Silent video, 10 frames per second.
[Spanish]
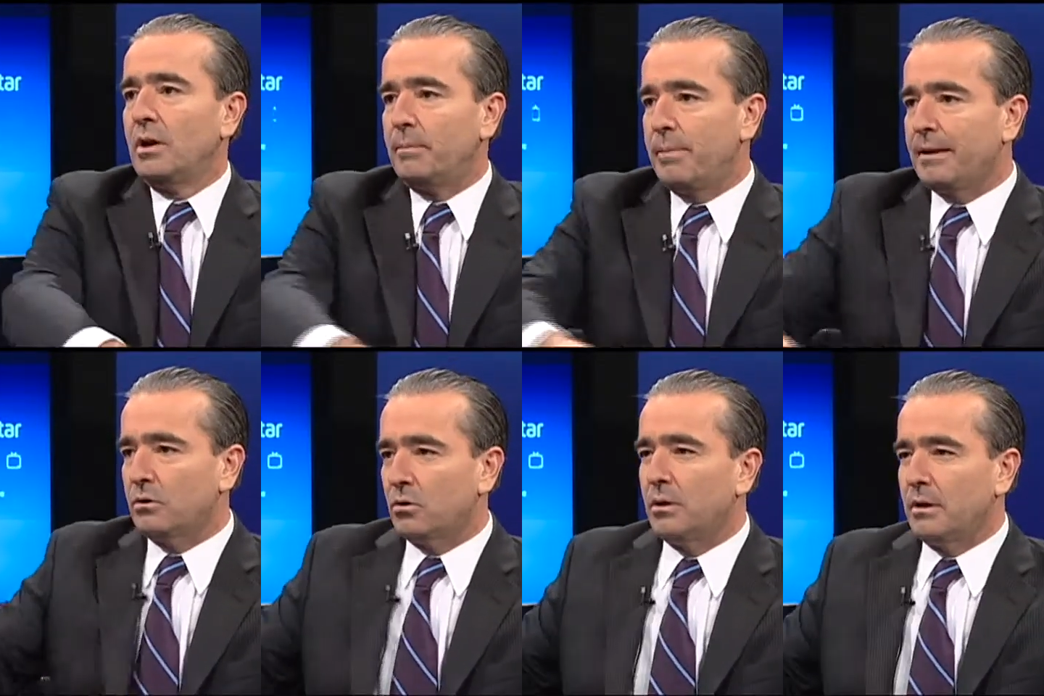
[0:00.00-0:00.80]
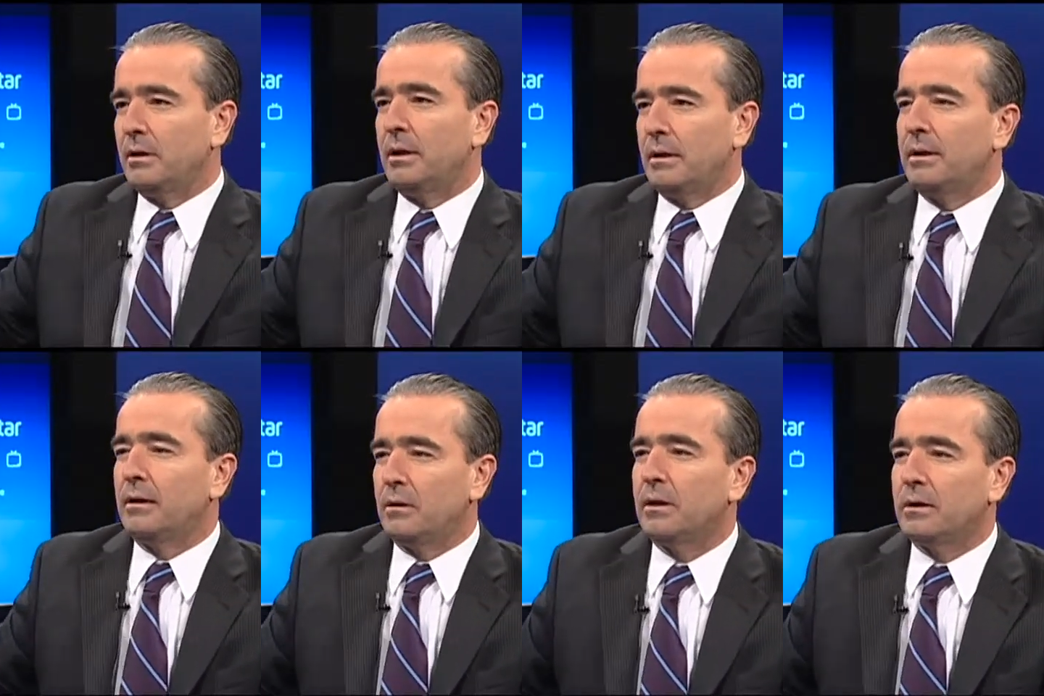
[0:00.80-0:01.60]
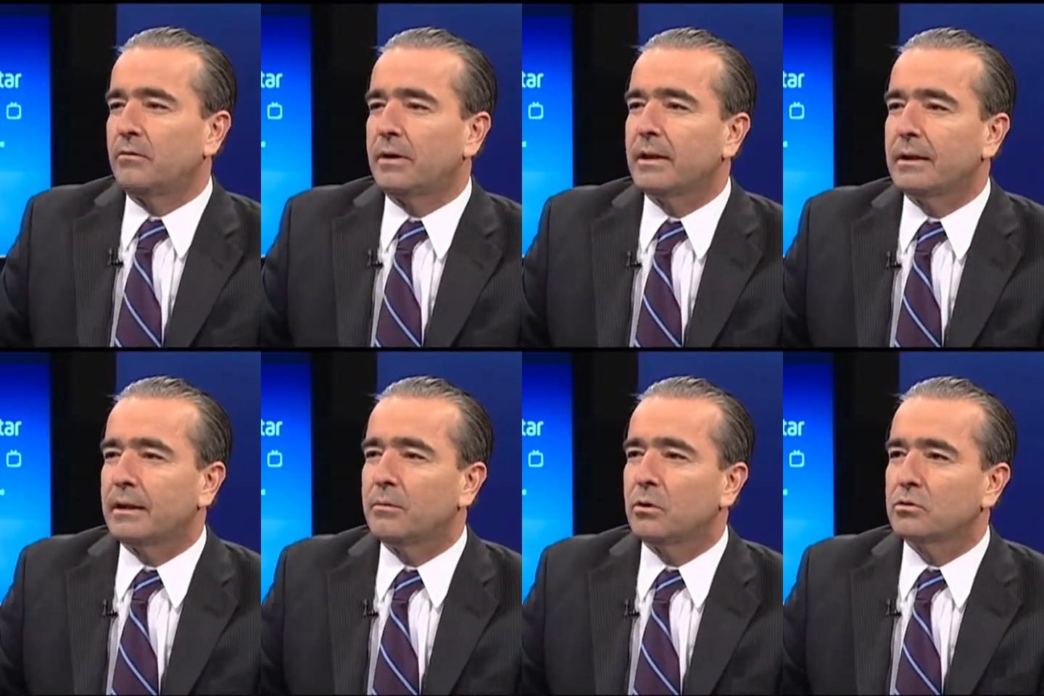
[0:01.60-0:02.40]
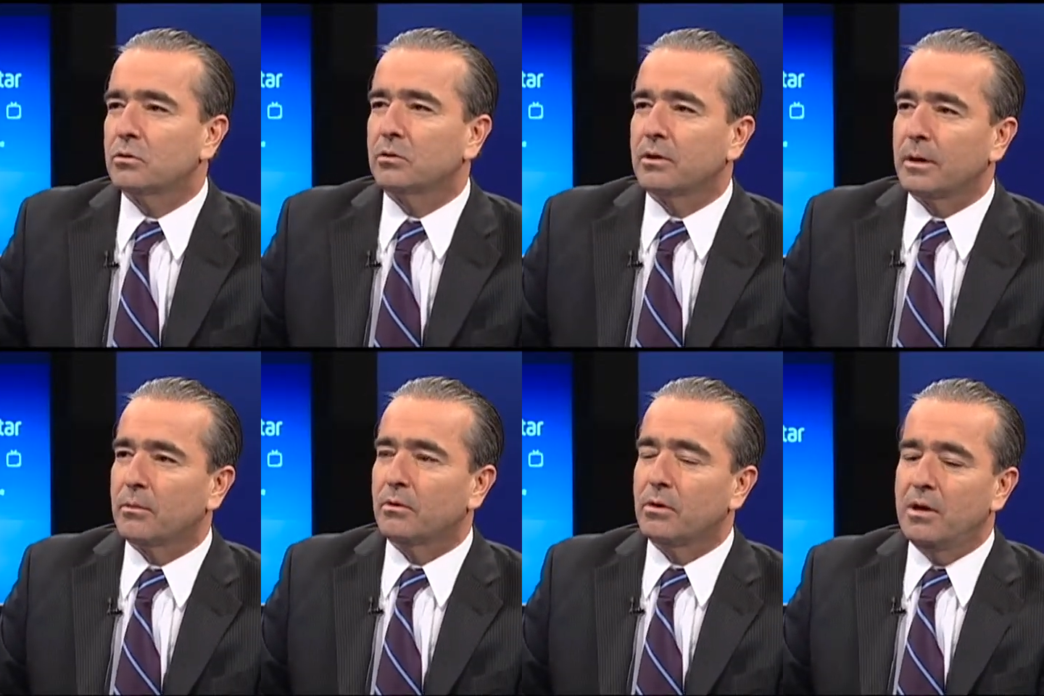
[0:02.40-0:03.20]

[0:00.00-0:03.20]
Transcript: el espectro de, la oferta que tenemos nosotros, digamos.